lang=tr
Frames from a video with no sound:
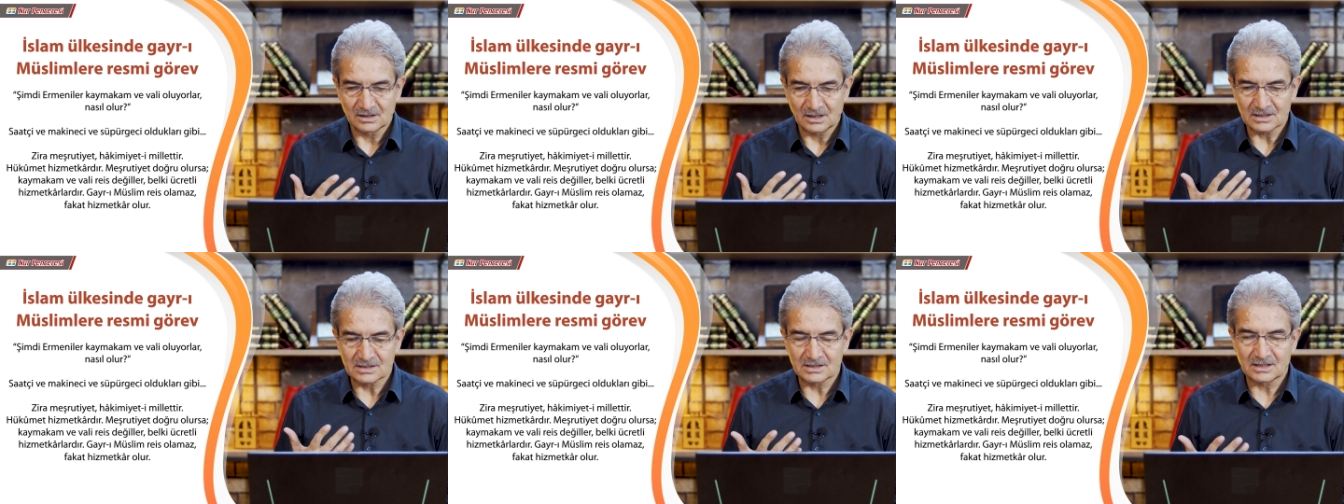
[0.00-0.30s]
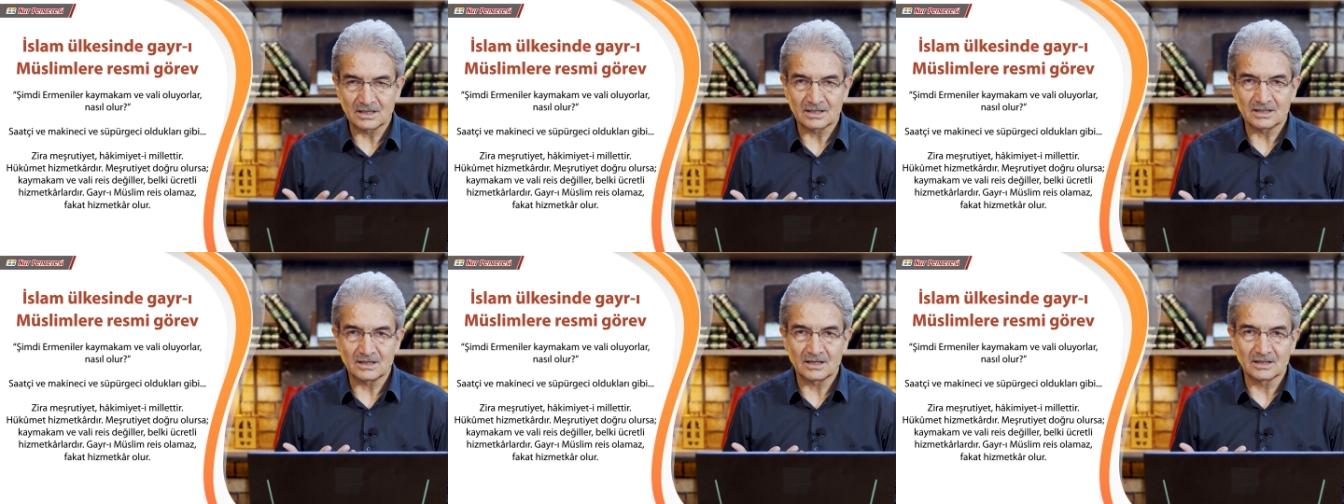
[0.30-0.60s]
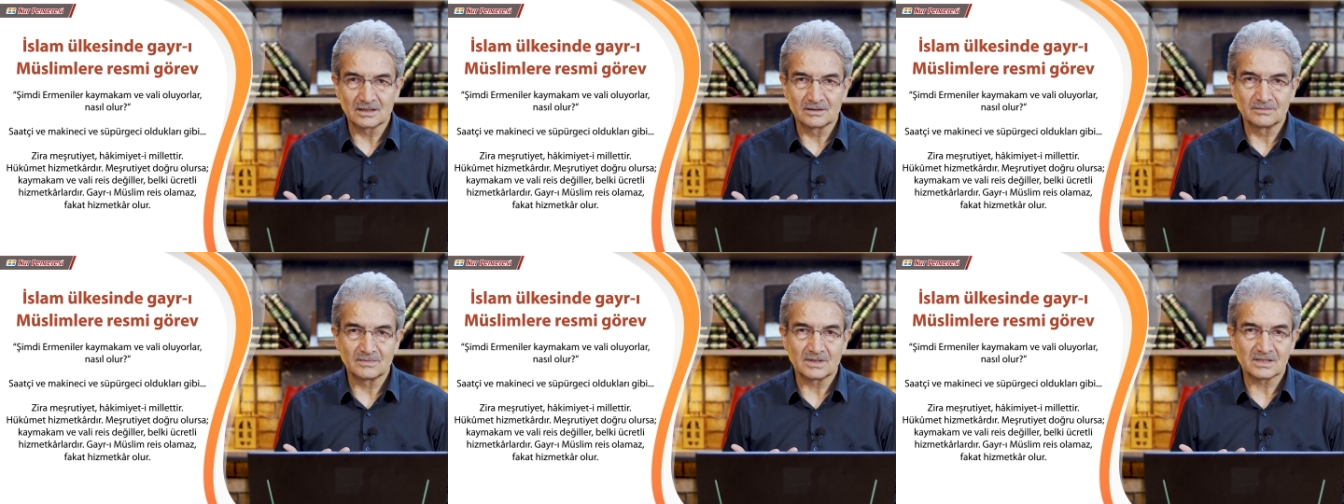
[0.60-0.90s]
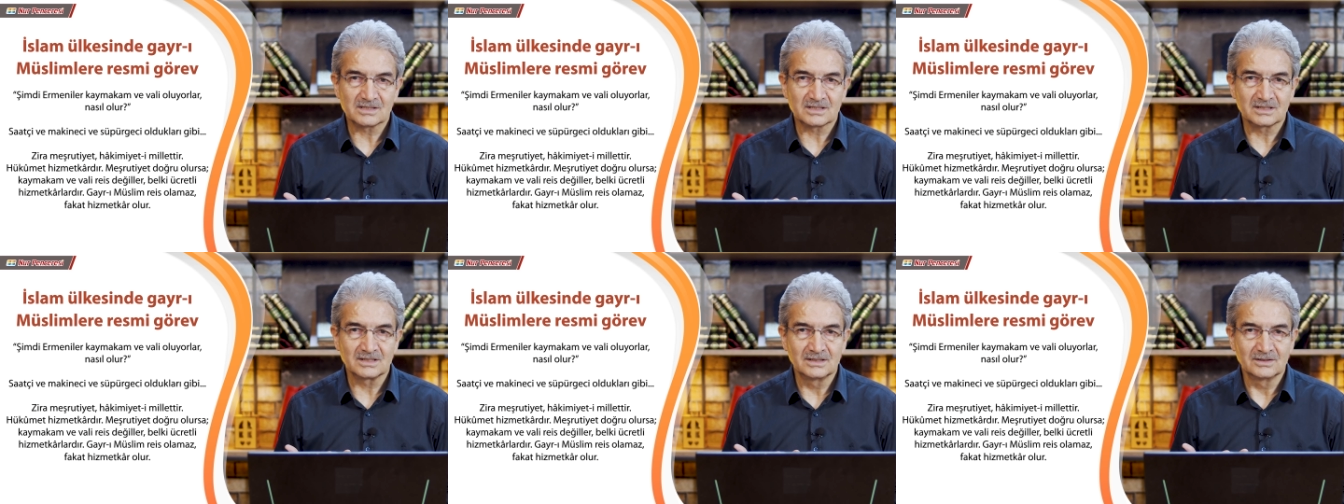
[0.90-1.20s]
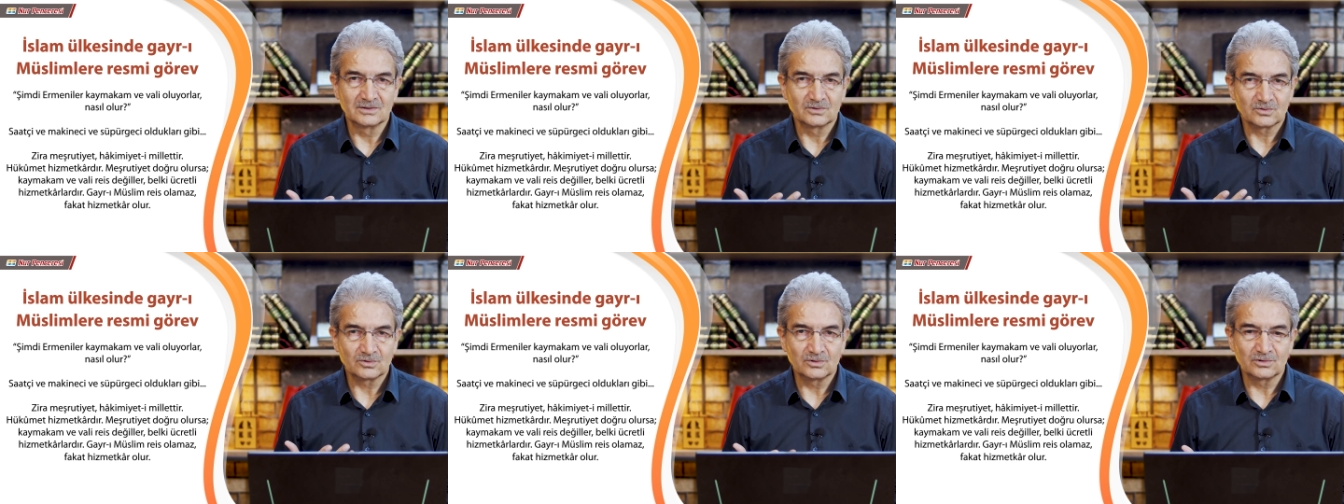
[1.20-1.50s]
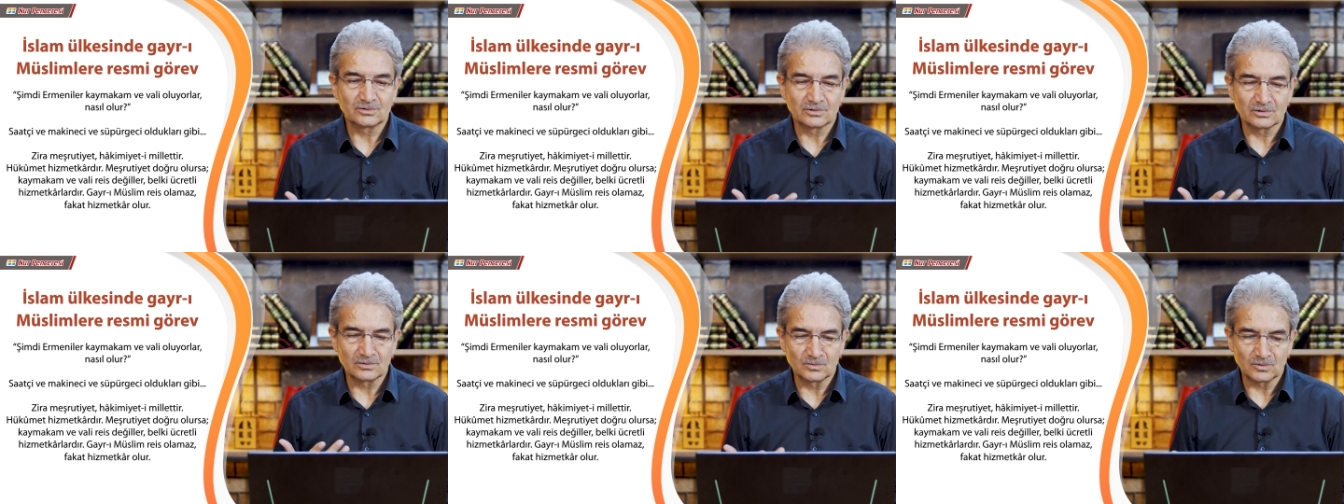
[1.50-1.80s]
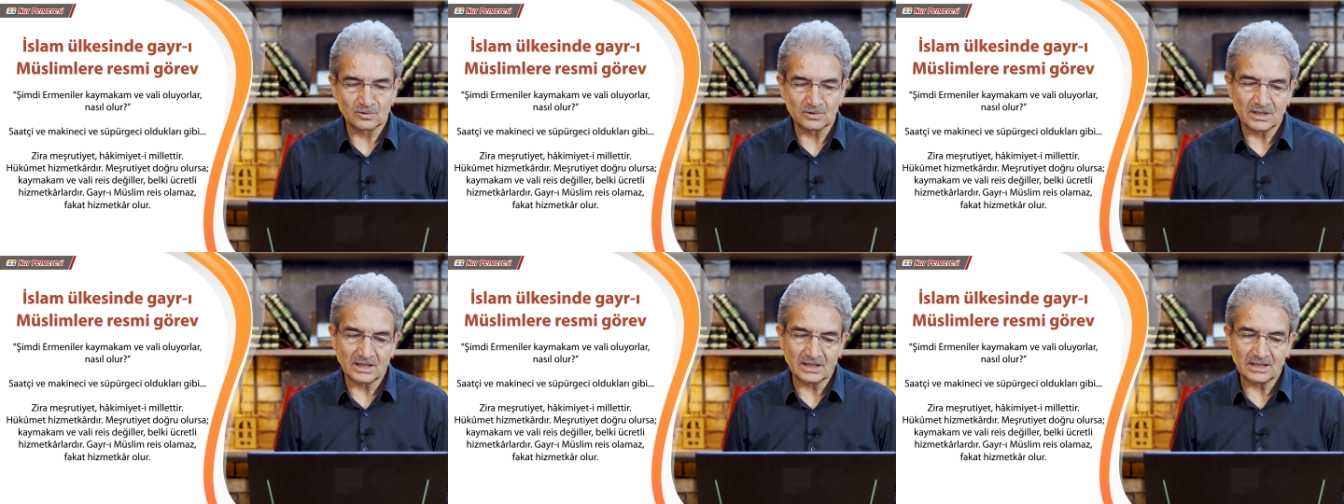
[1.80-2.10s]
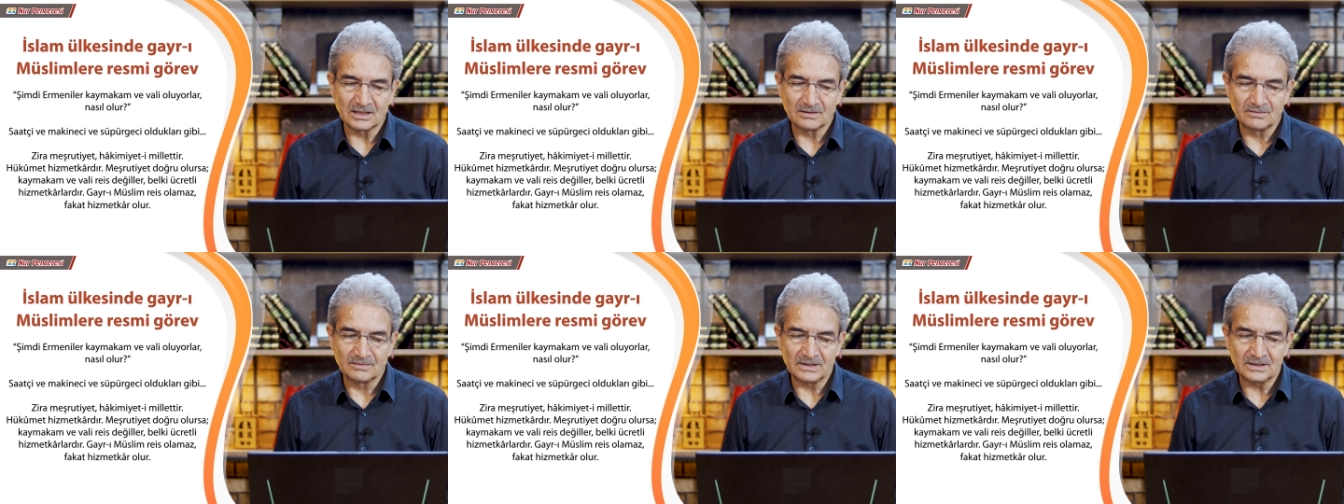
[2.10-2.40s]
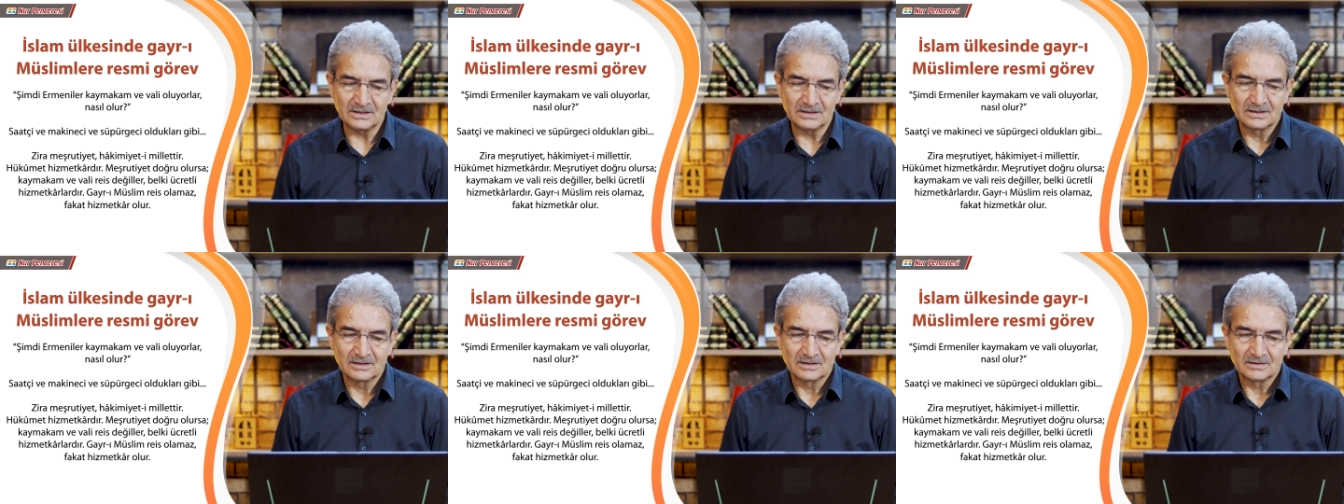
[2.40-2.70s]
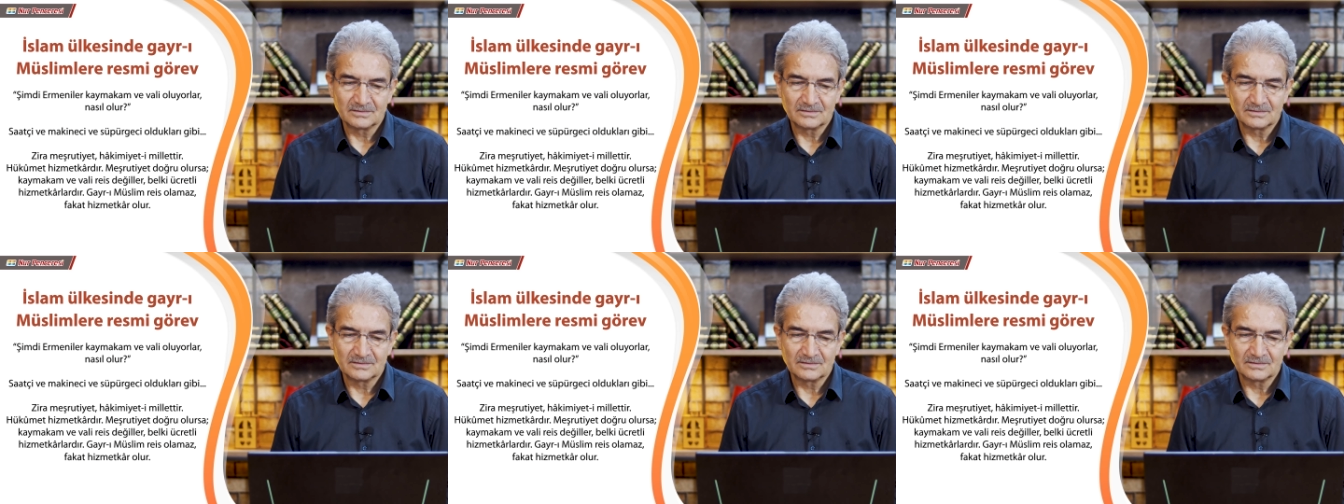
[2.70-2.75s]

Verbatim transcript: askere alınması uygun mu değil mi?